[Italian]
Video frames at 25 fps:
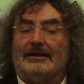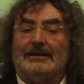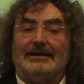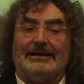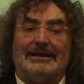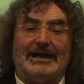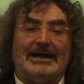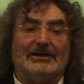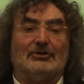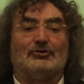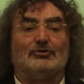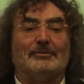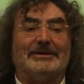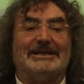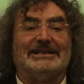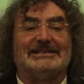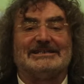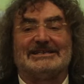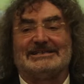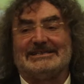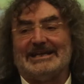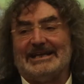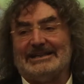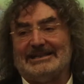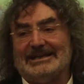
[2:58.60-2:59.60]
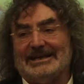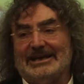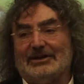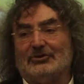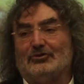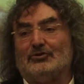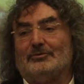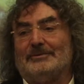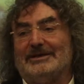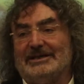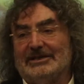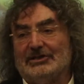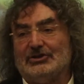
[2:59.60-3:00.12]
l'anno 2017 e
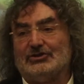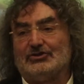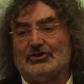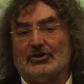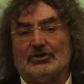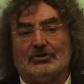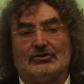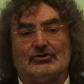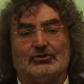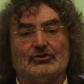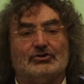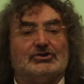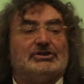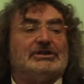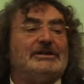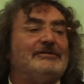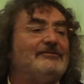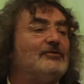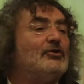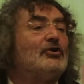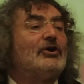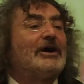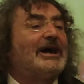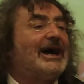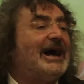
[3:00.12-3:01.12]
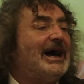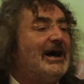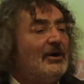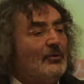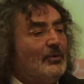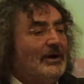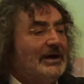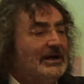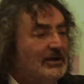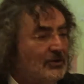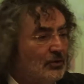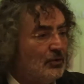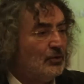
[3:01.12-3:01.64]
l'anno 2018, ci vorrà
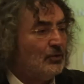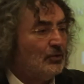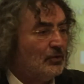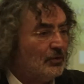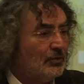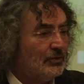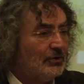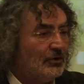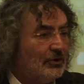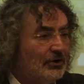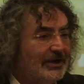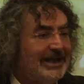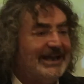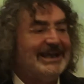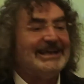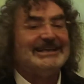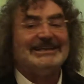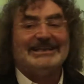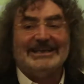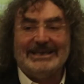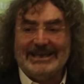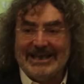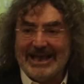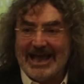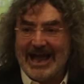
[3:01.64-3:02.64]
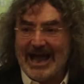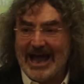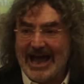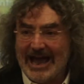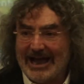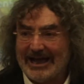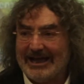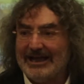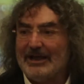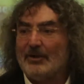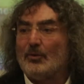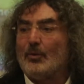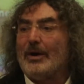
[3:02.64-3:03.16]
qualcuno che
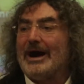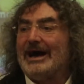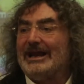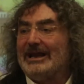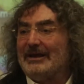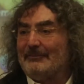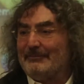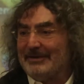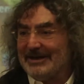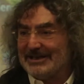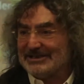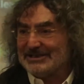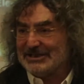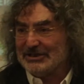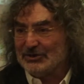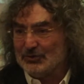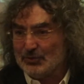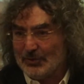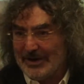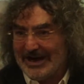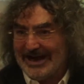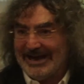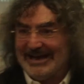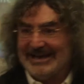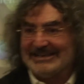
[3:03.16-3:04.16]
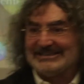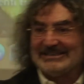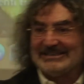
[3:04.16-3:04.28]
dichiari quale percentuale